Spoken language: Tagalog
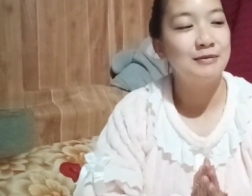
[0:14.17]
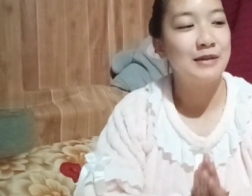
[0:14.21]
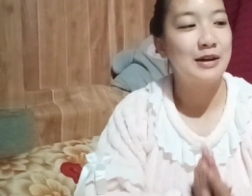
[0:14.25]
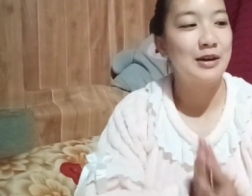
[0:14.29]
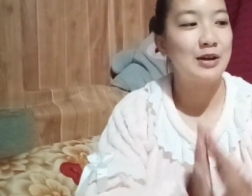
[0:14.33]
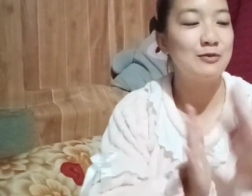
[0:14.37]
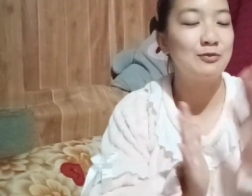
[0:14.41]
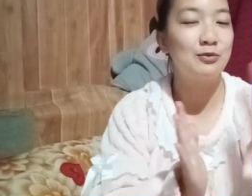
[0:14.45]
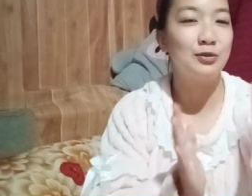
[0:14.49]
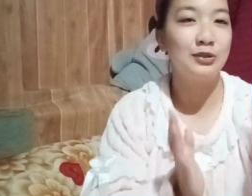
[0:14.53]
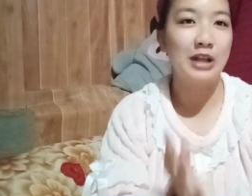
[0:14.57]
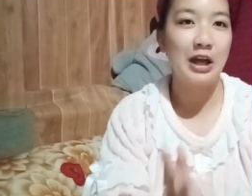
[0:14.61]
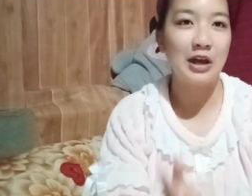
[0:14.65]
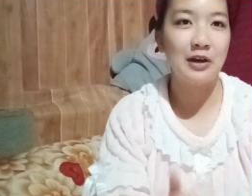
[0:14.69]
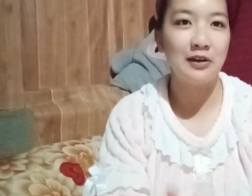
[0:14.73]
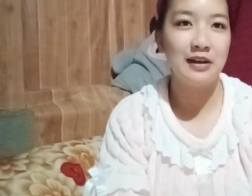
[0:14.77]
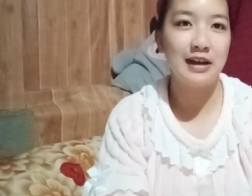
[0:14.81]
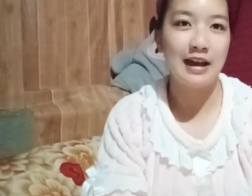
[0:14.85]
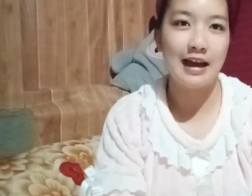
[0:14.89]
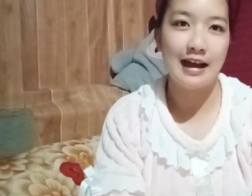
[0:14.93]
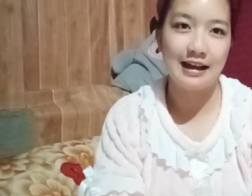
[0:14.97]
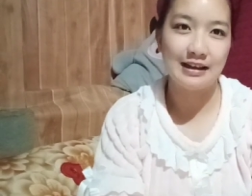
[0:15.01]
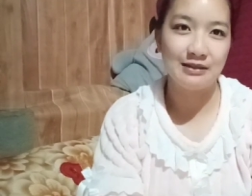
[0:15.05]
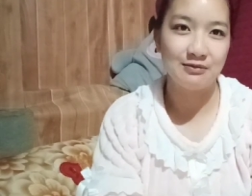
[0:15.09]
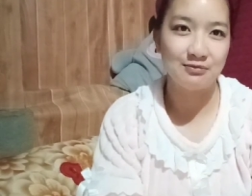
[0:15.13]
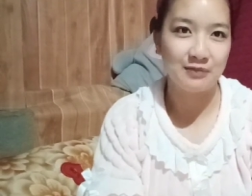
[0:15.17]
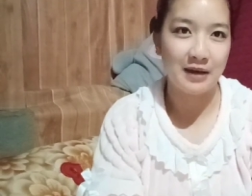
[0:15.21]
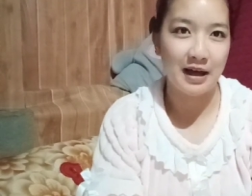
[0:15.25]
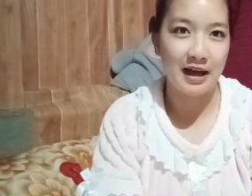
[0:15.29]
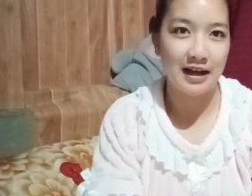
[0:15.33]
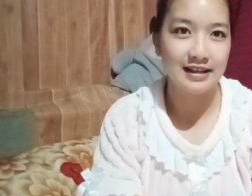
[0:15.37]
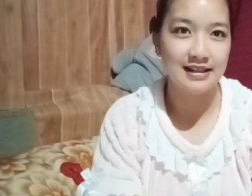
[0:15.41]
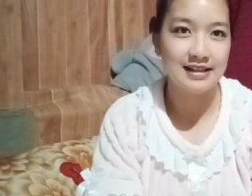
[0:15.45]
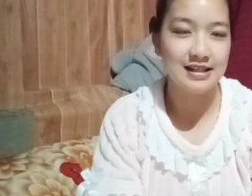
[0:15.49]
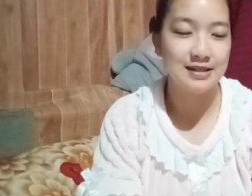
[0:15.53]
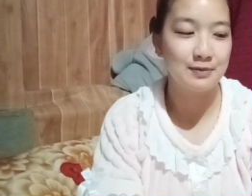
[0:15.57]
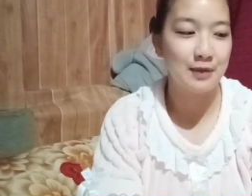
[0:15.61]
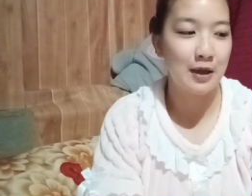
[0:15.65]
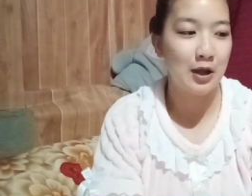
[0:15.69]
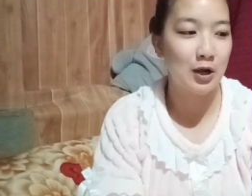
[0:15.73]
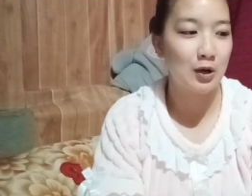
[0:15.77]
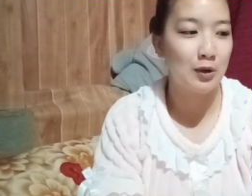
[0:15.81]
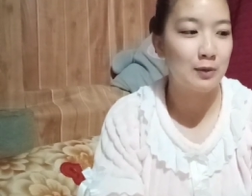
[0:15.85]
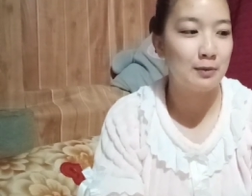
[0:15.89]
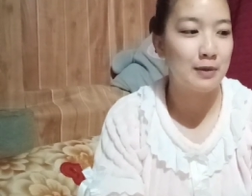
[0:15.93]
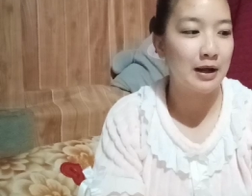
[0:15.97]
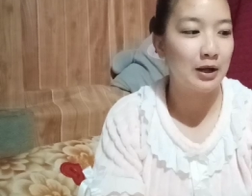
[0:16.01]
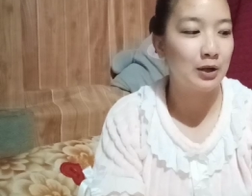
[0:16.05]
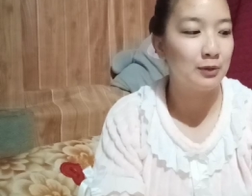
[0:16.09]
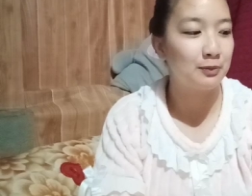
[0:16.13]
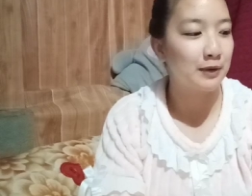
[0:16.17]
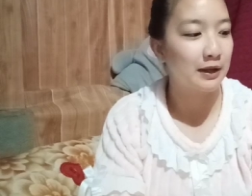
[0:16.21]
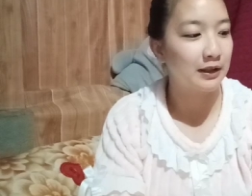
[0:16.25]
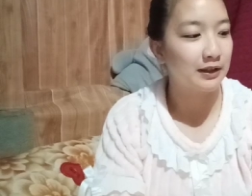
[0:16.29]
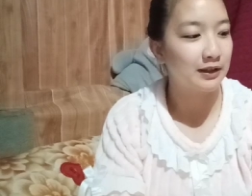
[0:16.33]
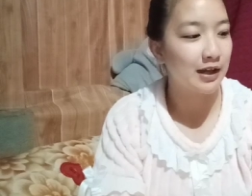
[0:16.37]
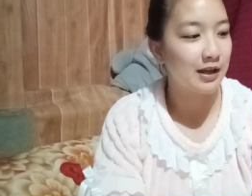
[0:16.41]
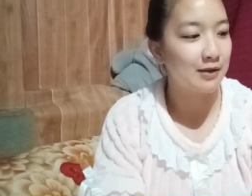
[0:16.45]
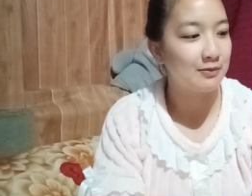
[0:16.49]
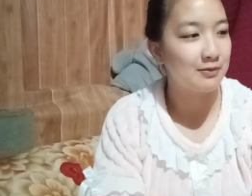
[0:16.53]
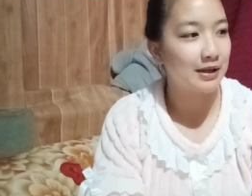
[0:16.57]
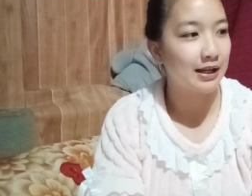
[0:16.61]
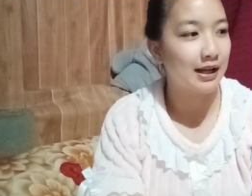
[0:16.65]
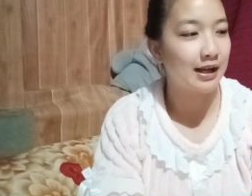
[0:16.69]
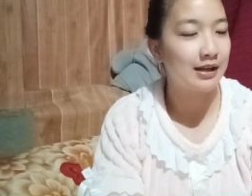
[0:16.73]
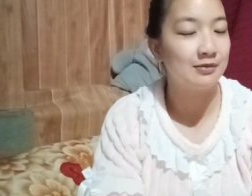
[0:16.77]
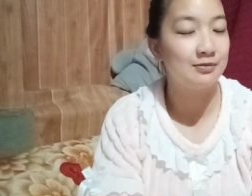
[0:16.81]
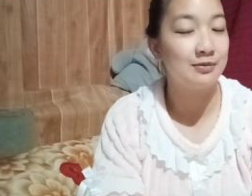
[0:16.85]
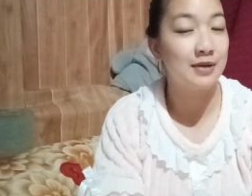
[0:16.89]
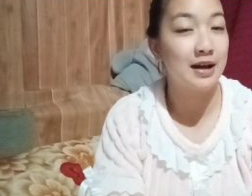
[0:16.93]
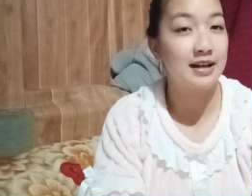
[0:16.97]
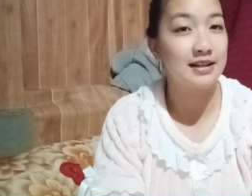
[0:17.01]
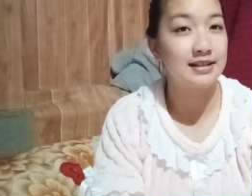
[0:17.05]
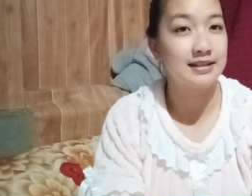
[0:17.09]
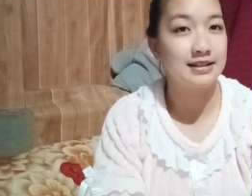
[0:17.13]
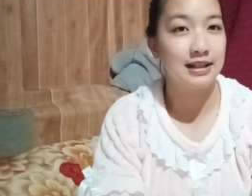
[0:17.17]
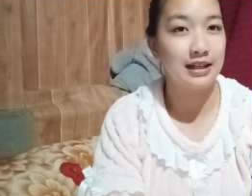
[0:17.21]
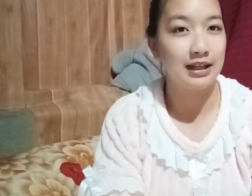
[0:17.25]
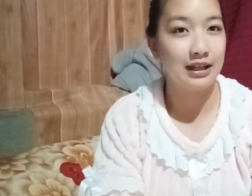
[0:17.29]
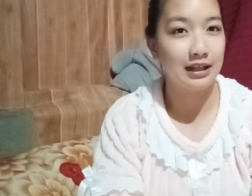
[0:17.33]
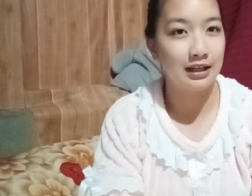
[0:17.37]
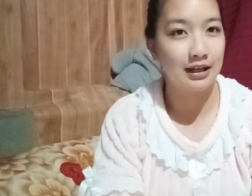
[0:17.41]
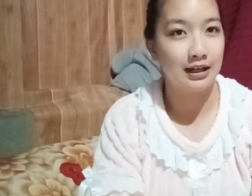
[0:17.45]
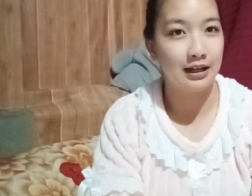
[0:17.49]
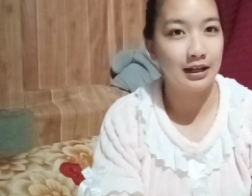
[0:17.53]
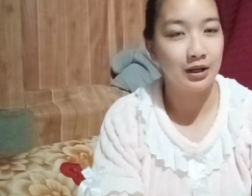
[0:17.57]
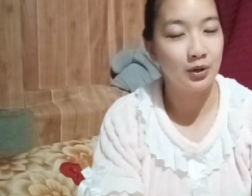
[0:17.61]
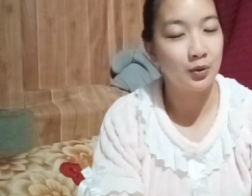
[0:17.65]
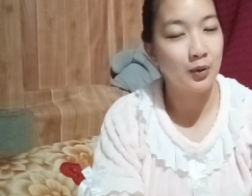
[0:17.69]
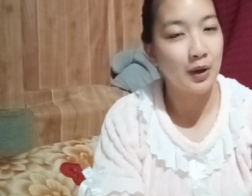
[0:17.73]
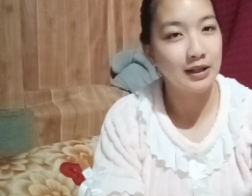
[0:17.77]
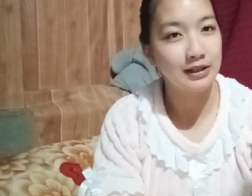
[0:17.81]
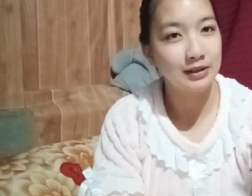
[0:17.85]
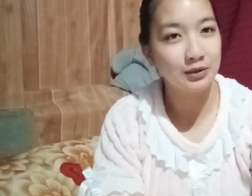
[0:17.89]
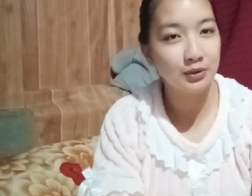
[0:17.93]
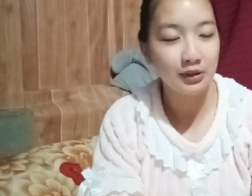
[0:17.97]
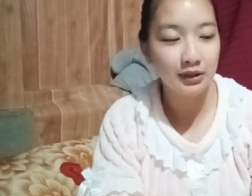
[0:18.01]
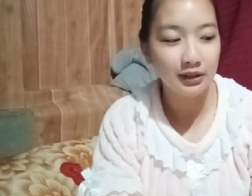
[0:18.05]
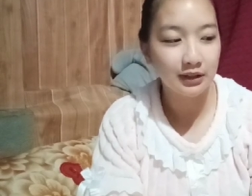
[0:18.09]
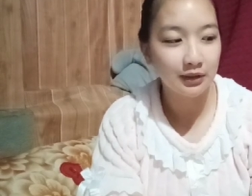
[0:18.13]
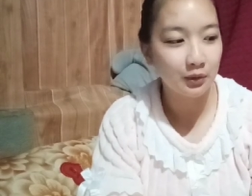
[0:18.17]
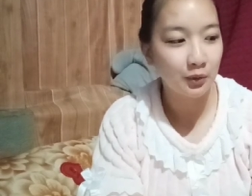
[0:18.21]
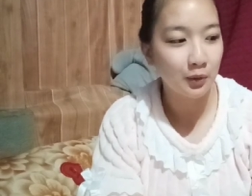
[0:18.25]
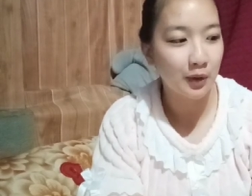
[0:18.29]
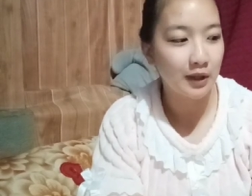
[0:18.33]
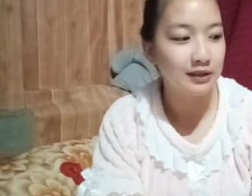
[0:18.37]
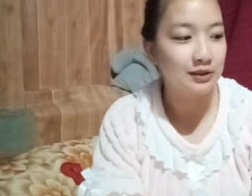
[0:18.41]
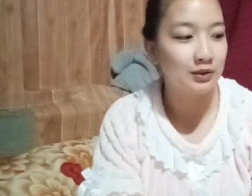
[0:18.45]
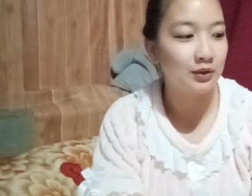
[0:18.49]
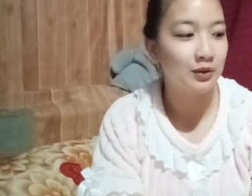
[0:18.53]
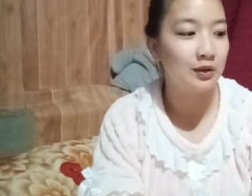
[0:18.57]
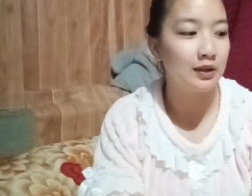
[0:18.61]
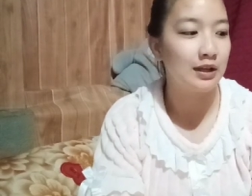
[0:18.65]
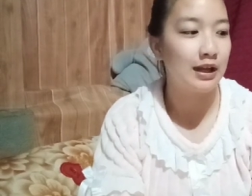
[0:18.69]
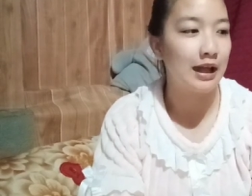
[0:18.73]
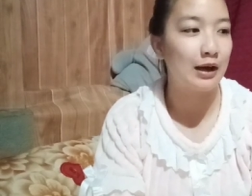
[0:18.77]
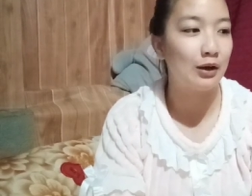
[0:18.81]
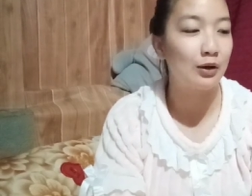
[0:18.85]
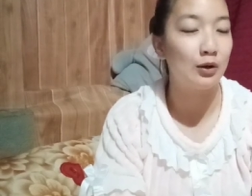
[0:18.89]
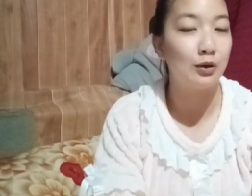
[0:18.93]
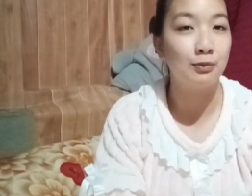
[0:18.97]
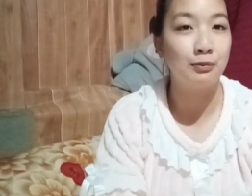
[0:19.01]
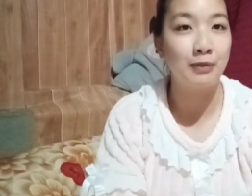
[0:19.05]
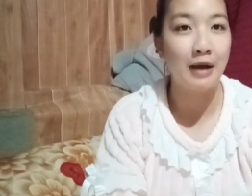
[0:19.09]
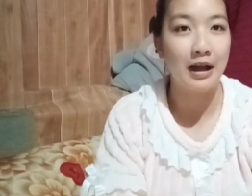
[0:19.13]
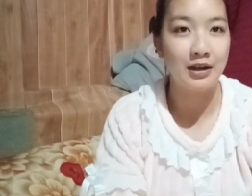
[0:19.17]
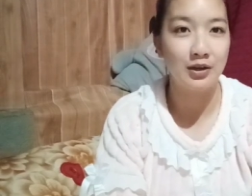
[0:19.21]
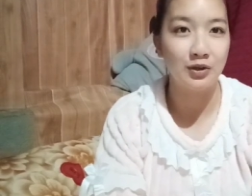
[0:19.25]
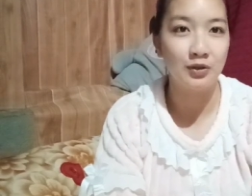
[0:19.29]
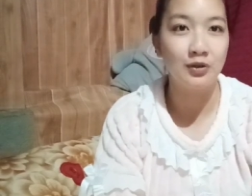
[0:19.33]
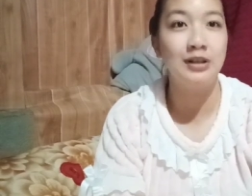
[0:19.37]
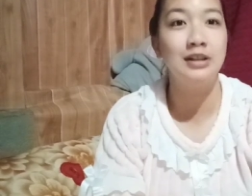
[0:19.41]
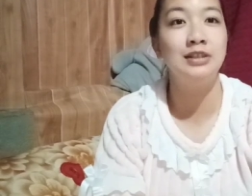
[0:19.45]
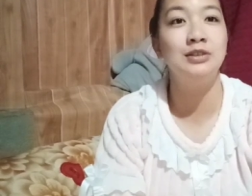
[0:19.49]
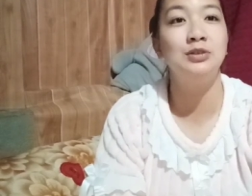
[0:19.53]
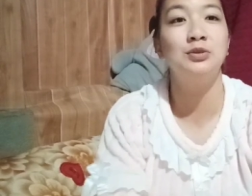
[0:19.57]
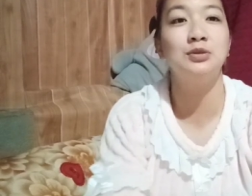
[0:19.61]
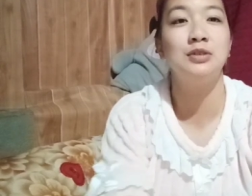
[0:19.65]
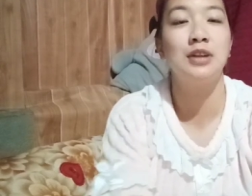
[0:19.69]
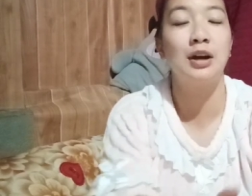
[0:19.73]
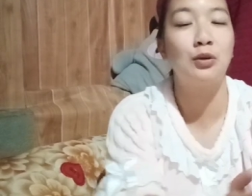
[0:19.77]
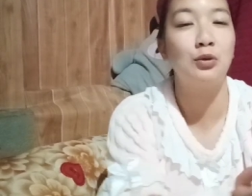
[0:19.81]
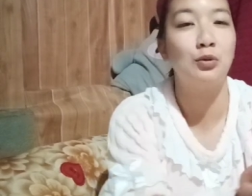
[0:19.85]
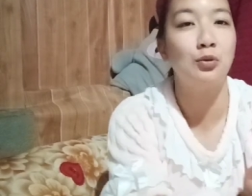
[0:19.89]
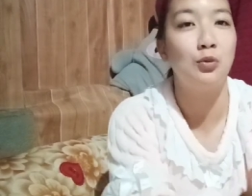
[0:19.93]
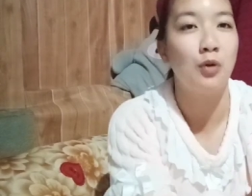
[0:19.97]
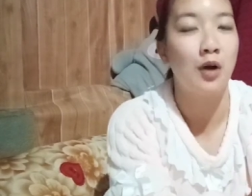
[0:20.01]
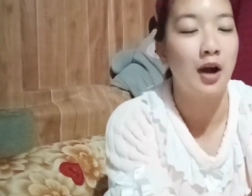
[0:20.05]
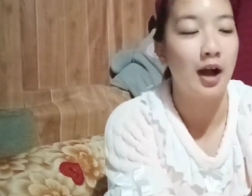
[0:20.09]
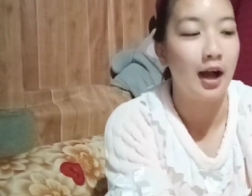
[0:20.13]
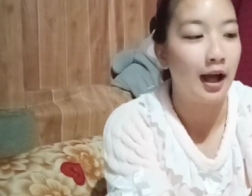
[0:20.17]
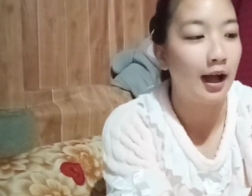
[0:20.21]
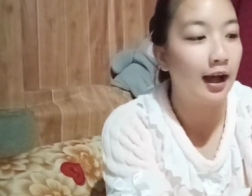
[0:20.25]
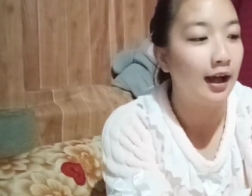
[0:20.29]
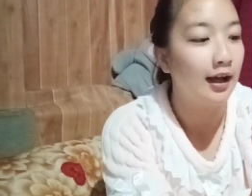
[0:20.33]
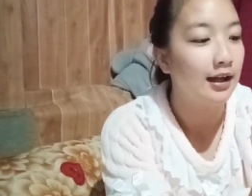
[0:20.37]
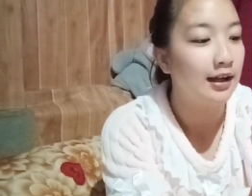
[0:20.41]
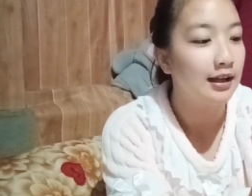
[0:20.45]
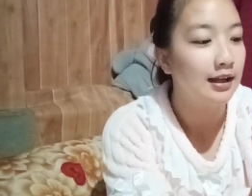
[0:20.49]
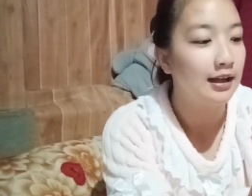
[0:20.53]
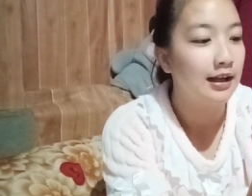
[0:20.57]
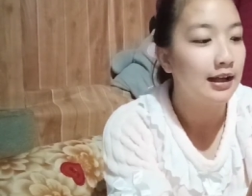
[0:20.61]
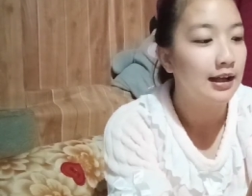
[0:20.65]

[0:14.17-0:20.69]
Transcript: meron po tayong i-unbox, pero bago pa tayo mag-unboxing, uh, kwento, kwento ko lang kung paano ko ito nakuha.